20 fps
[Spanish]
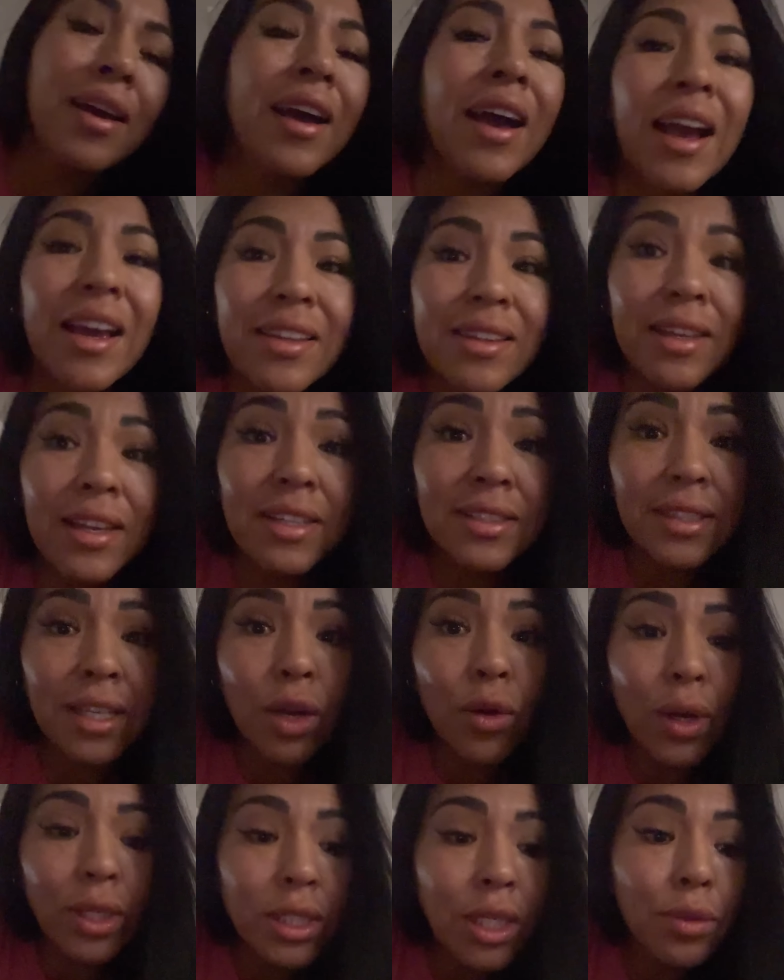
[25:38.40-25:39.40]
Hay días que
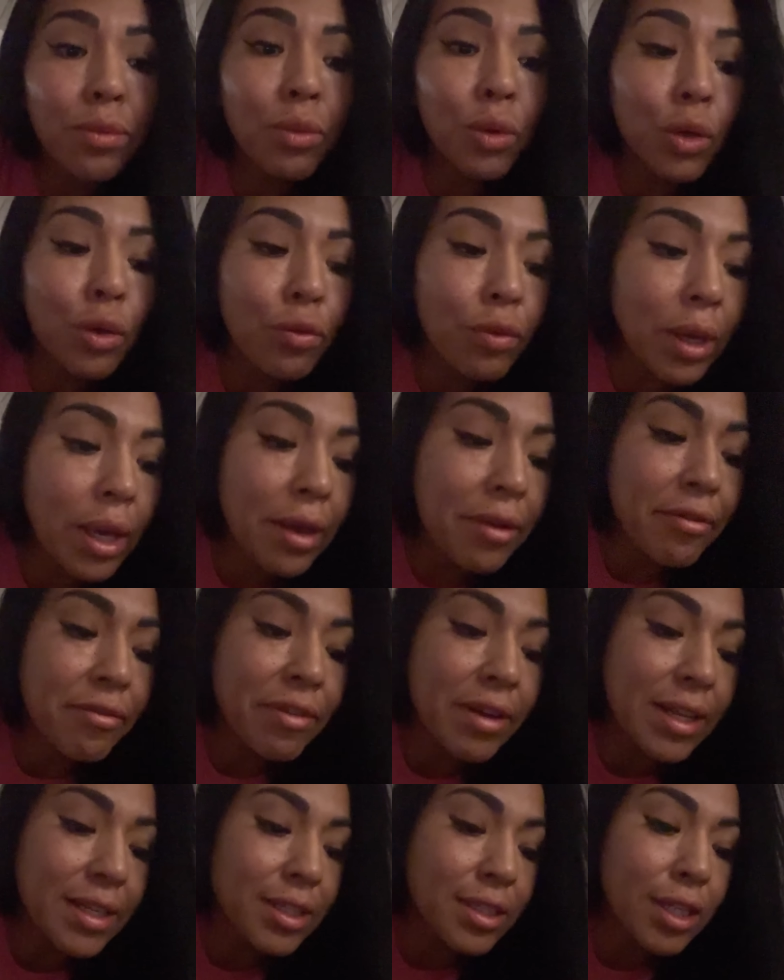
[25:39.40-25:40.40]
lo hacen muy bien,
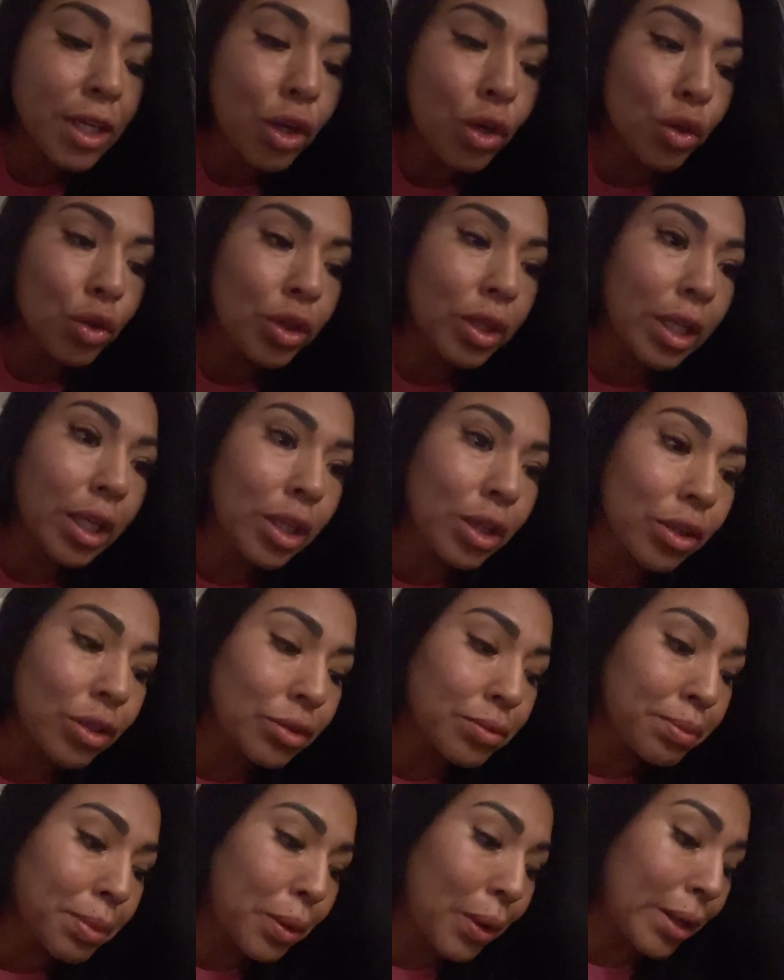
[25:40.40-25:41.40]
felices y contentos,
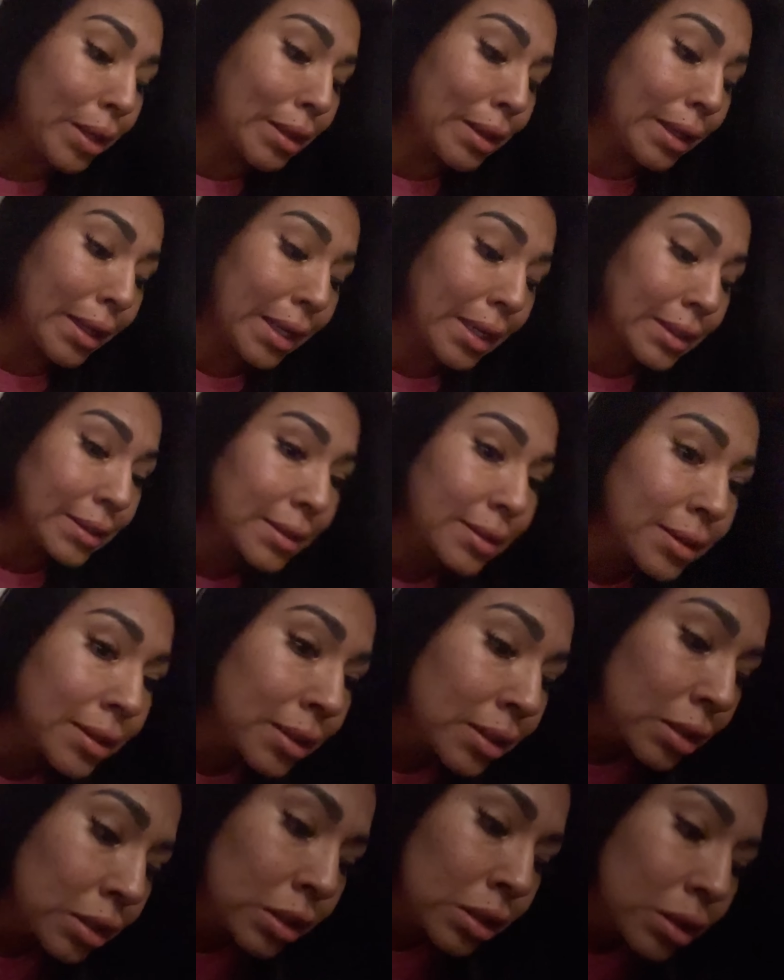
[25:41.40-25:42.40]
pero hay días
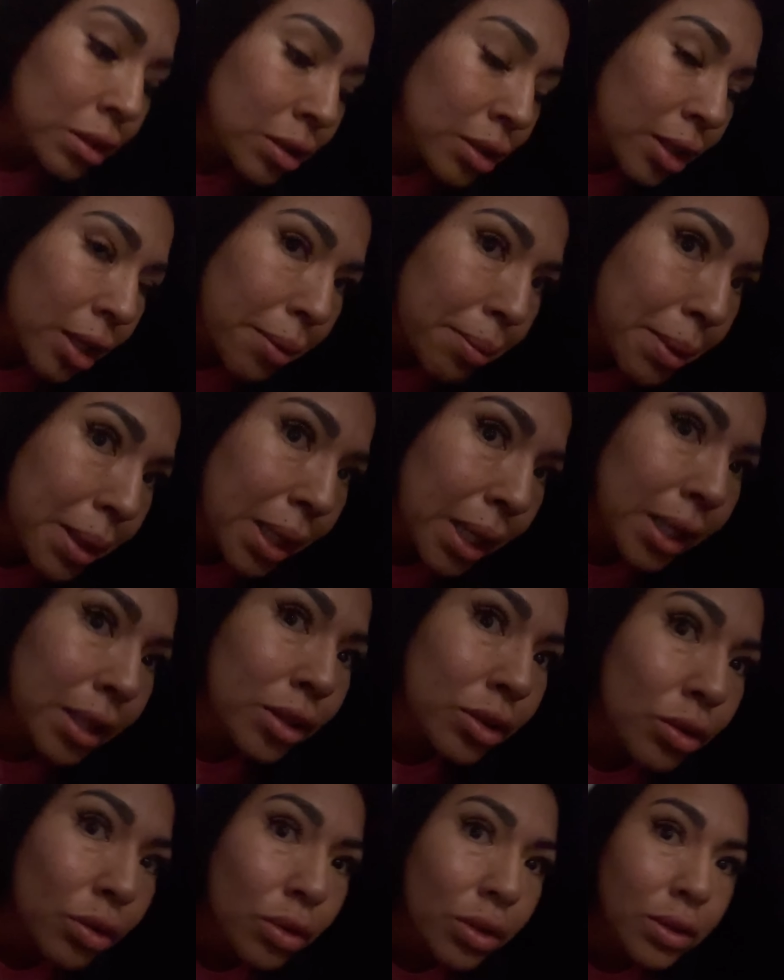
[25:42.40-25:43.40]
que lo
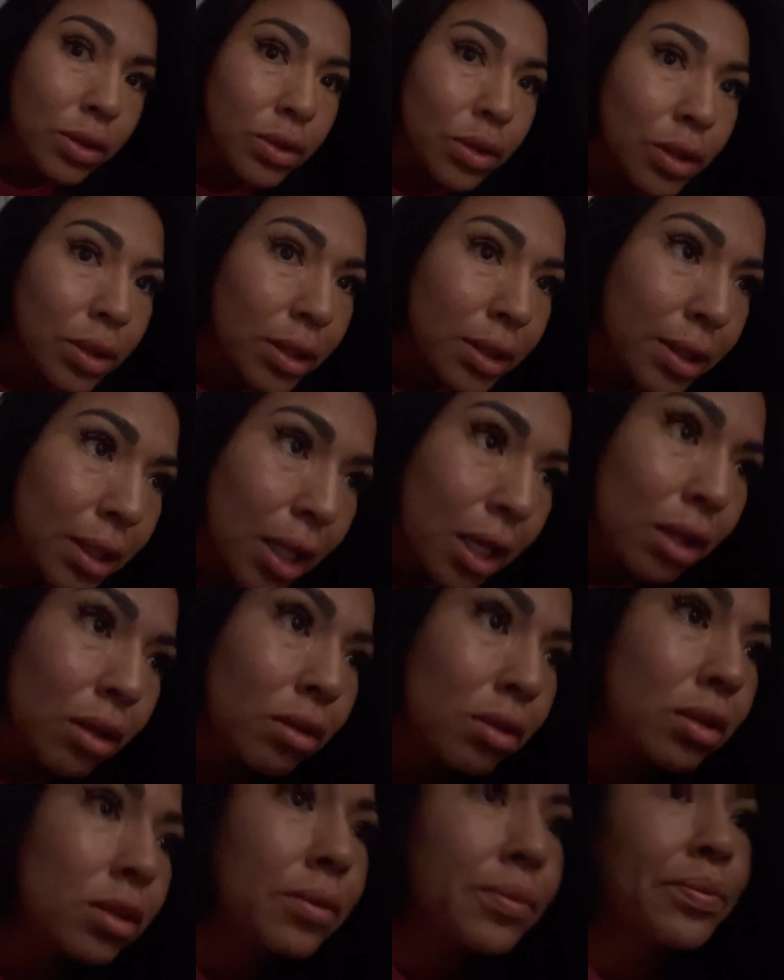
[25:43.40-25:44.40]
dejan todo desordenado.
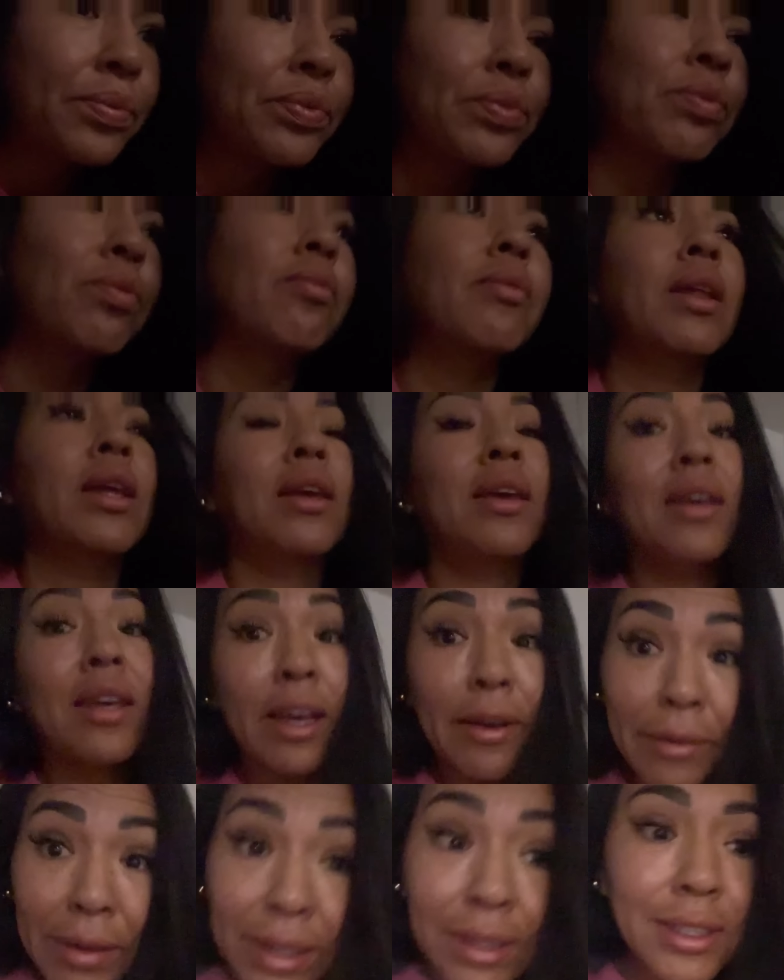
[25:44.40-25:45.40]
Y
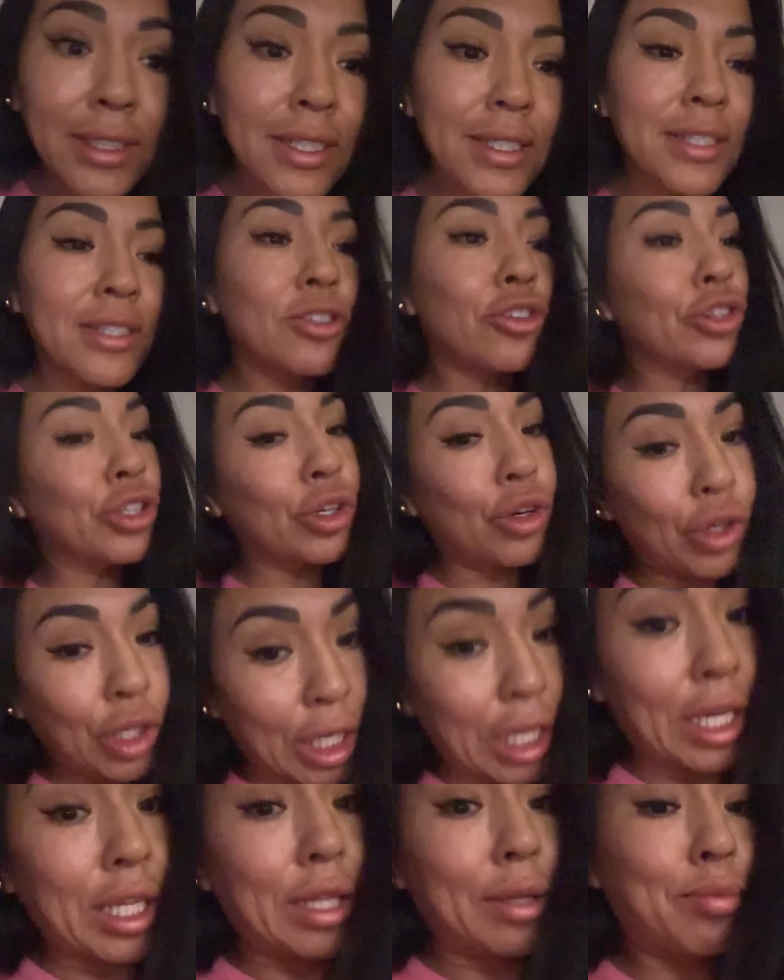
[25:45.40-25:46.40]
a veces no digo
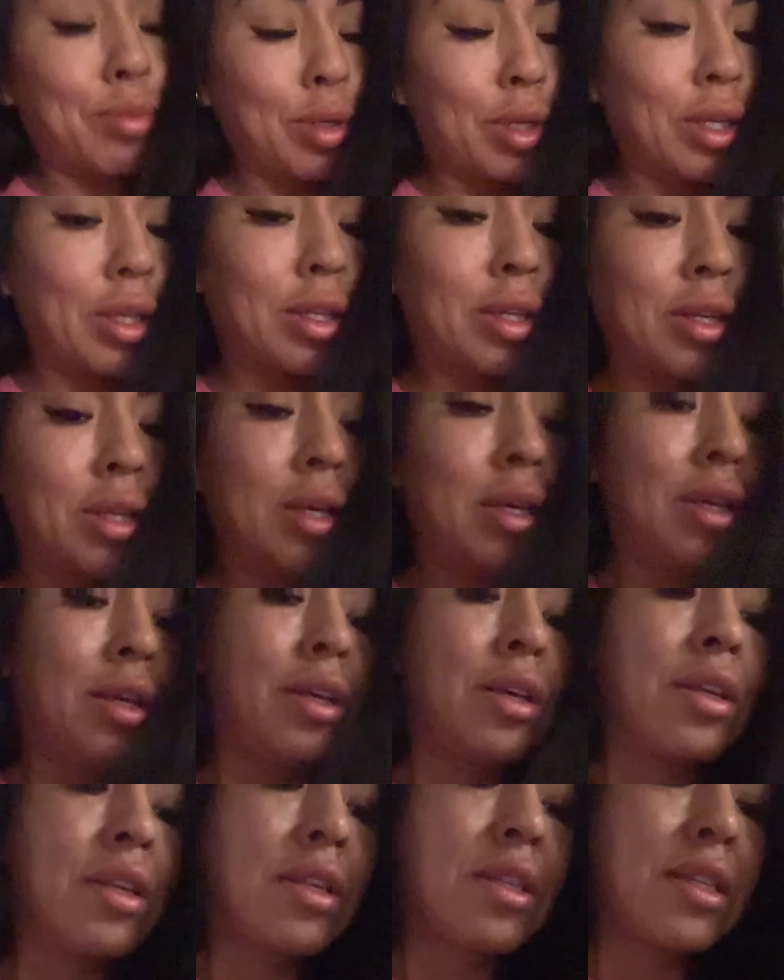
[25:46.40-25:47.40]
nada porque
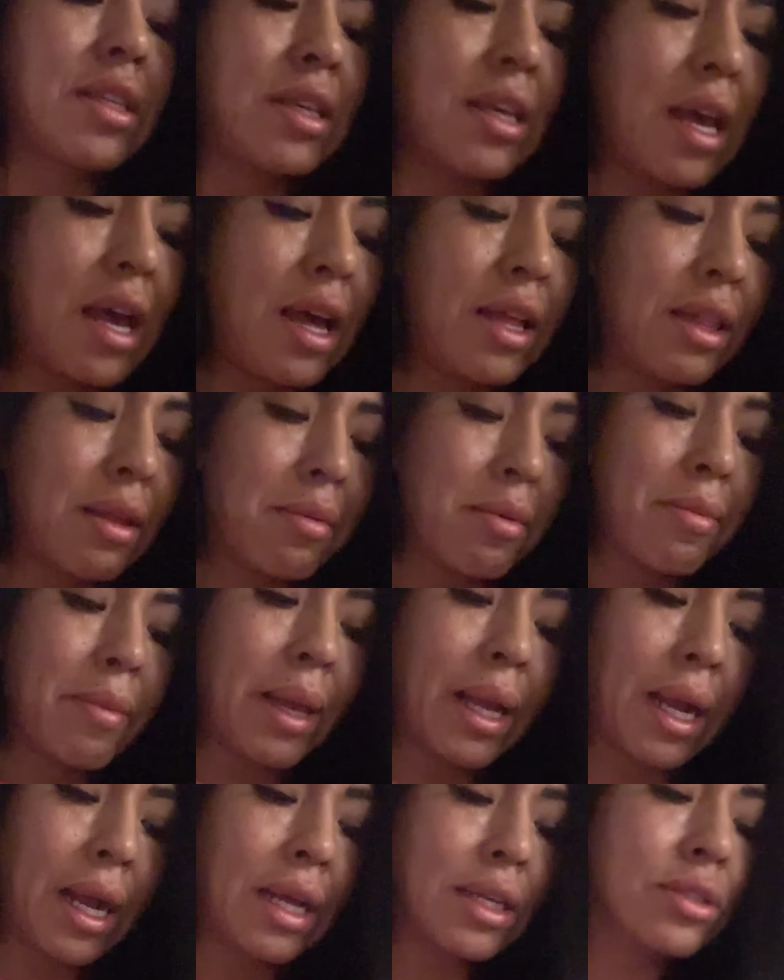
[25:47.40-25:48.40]
ya, también
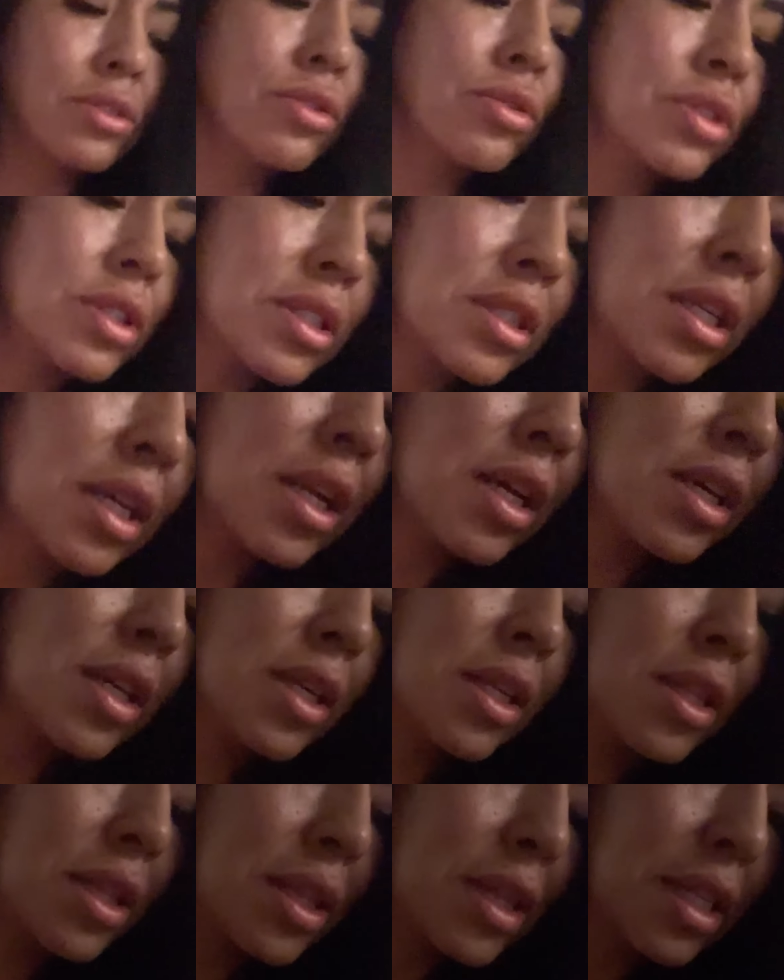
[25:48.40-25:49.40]
me canso de estar
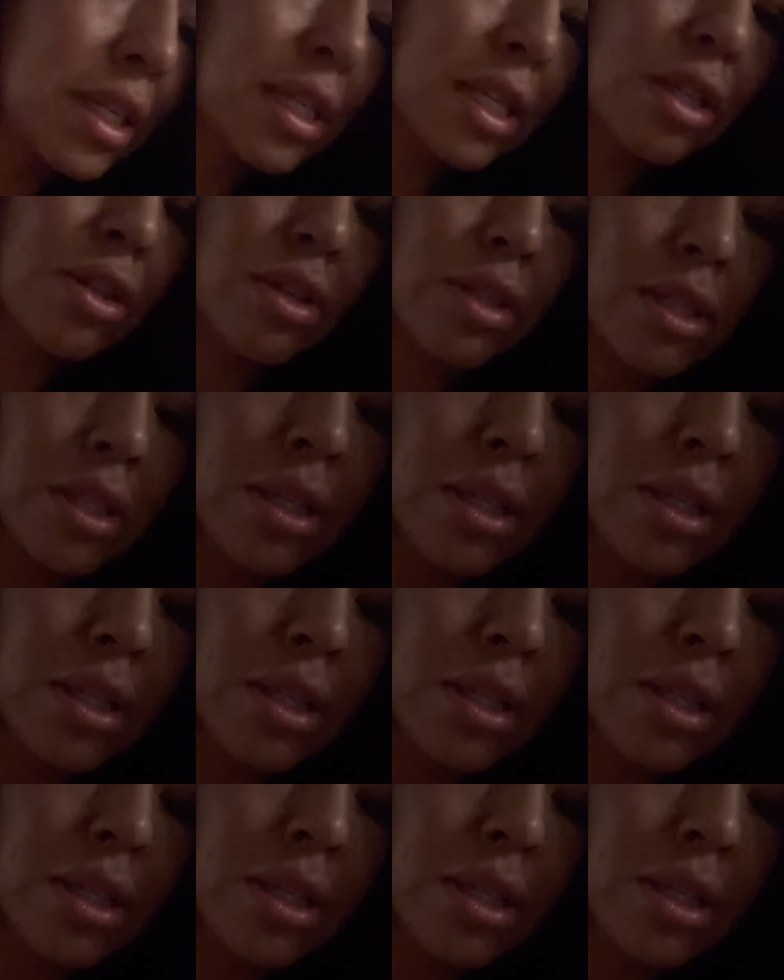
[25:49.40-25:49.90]
ahí diciéndoles y